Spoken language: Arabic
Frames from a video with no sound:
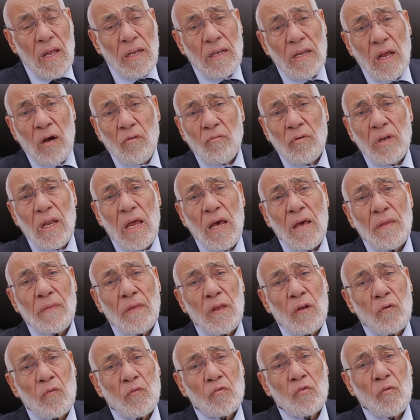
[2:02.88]
أن كل
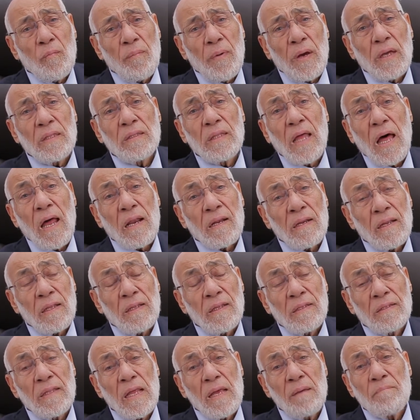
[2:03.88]
هذه الكتب قد
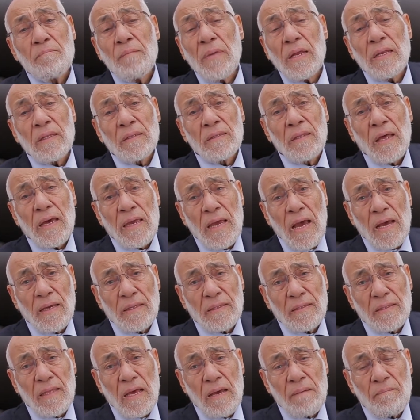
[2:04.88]
تعرضت إما للضياع
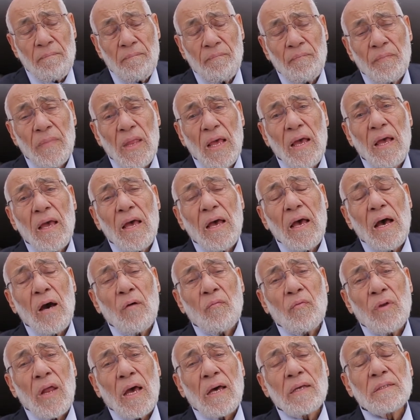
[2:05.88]
التام
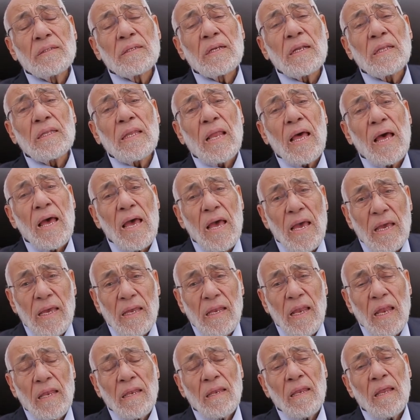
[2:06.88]
أو لقدر
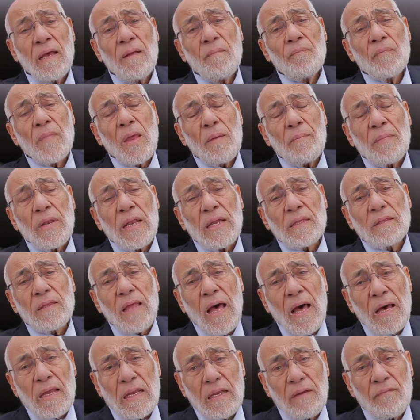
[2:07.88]
هائل من
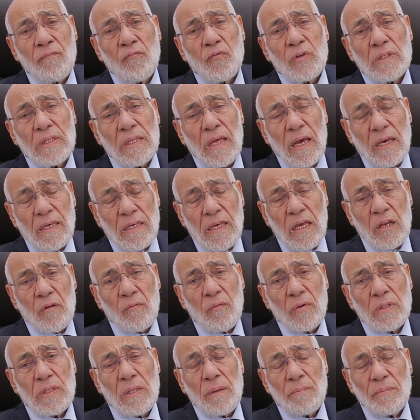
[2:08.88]
التحريف والتغيير
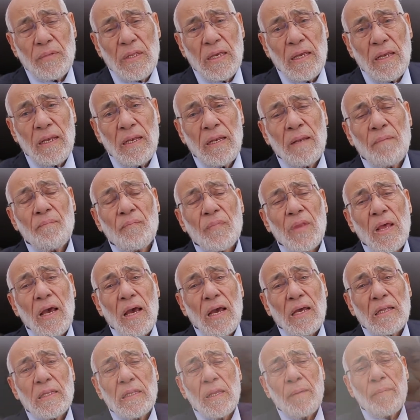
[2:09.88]
والتبديل
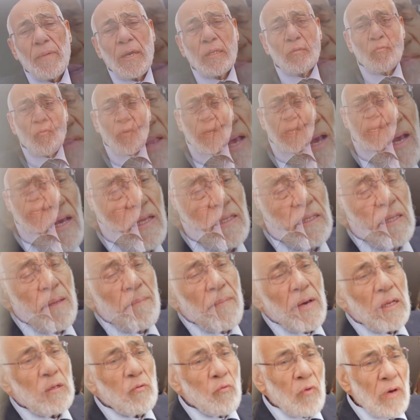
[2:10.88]
عندما نقلت
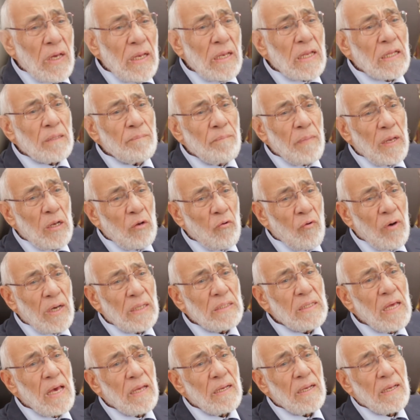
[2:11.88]
من لغتها
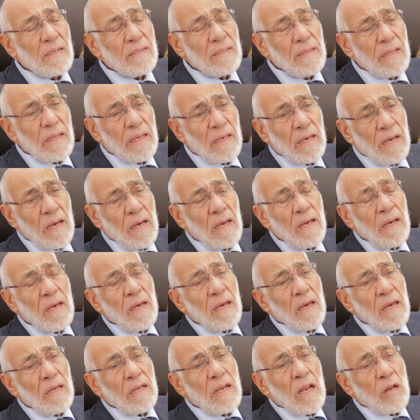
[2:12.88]
الأصلية إلى لغات
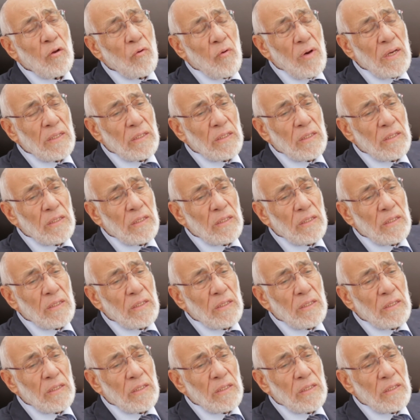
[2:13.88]
أخرى